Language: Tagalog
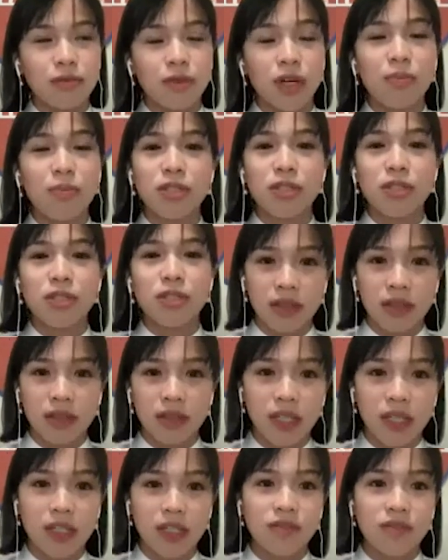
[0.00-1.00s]

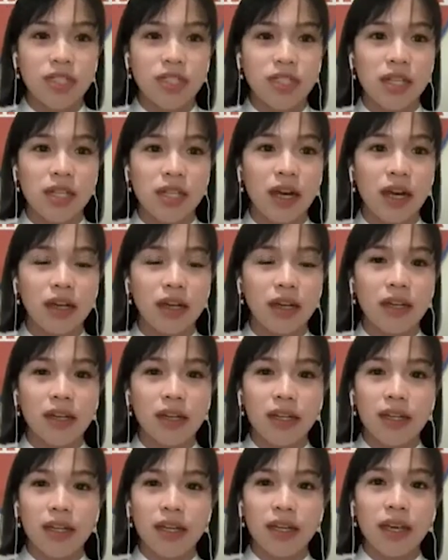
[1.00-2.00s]
representatives ng
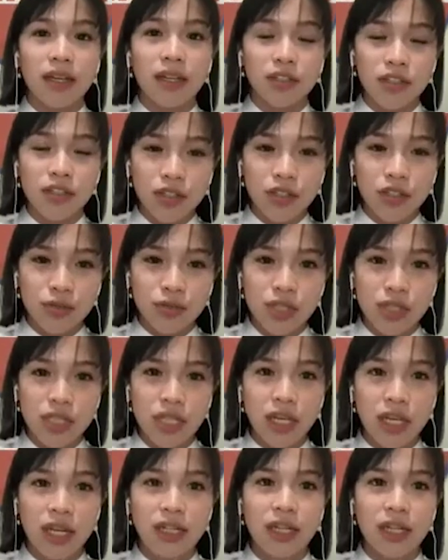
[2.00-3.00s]
LGUs
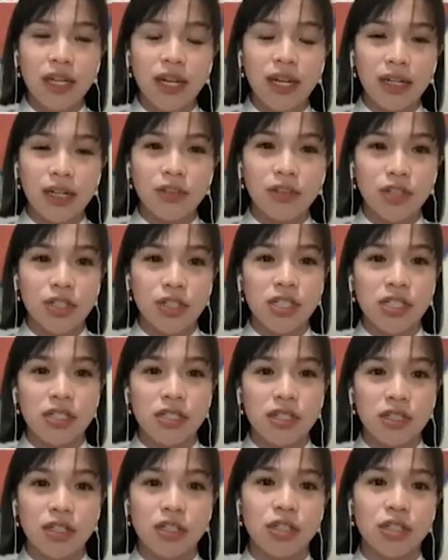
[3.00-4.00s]
sa kanilang
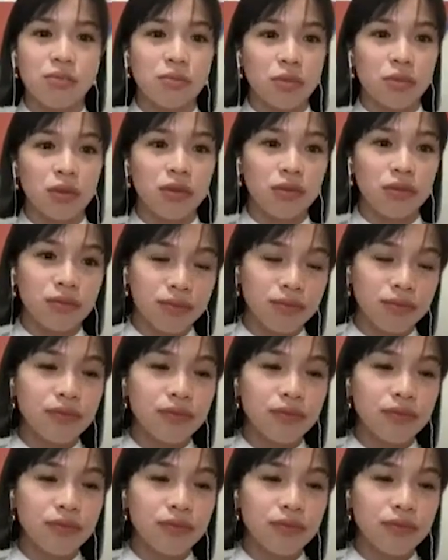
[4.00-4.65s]
jurisdiction po.